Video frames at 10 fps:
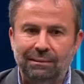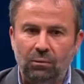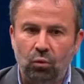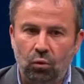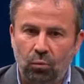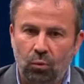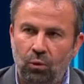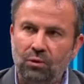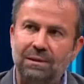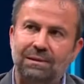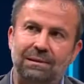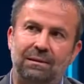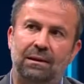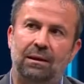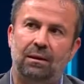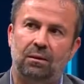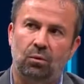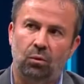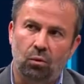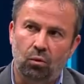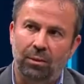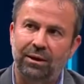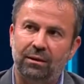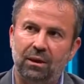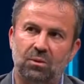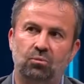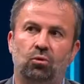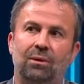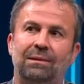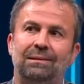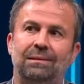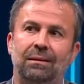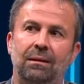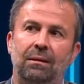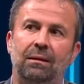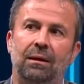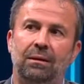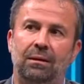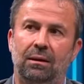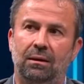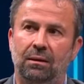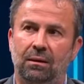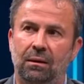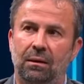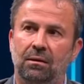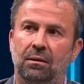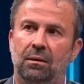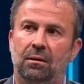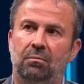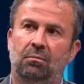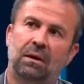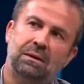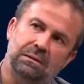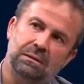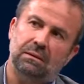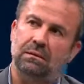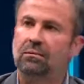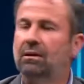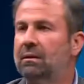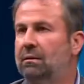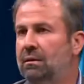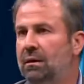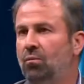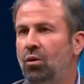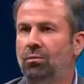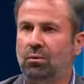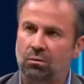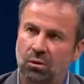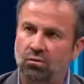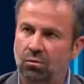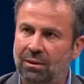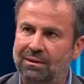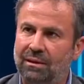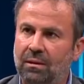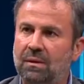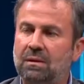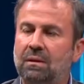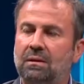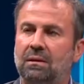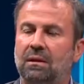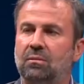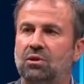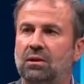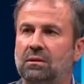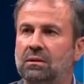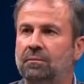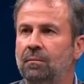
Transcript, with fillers: ölüm öncesinde ölüme yaklaşmış olan insana la ilahe illallah bazı rivayetlerde Muhammedun Resulullah kelimesini de zikretmişlerdir.